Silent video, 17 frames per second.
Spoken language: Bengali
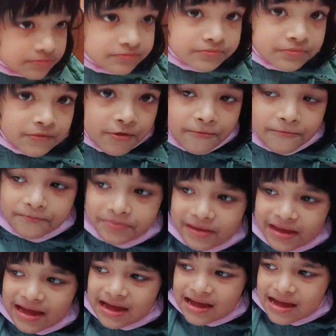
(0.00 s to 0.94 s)
পছন্দ করে
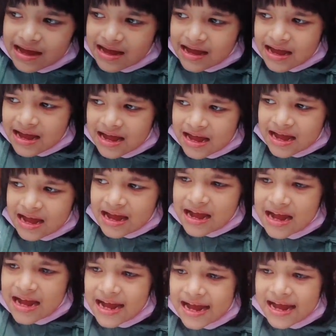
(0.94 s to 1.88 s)
নিয়েছে কিন্তু
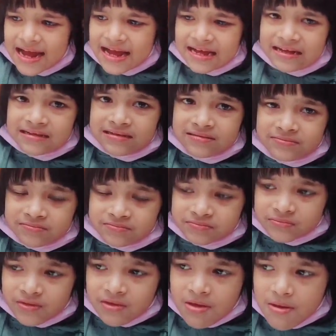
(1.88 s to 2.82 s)
খানিকক্ষণ পর
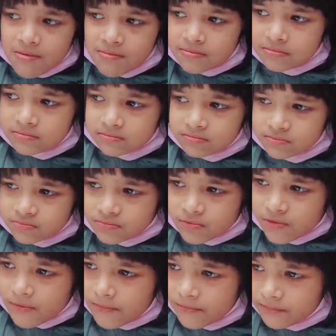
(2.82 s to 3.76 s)
একটু খেয়েই আমাকে
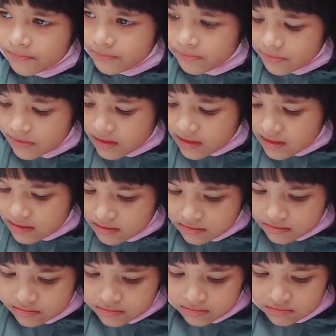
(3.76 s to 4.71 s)
ফেরত দিয়ে দিল
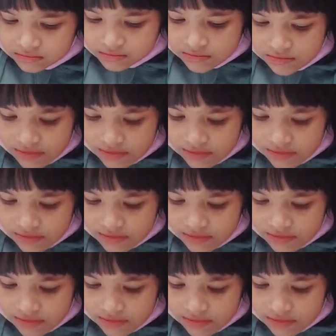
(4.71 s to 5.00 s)
মানে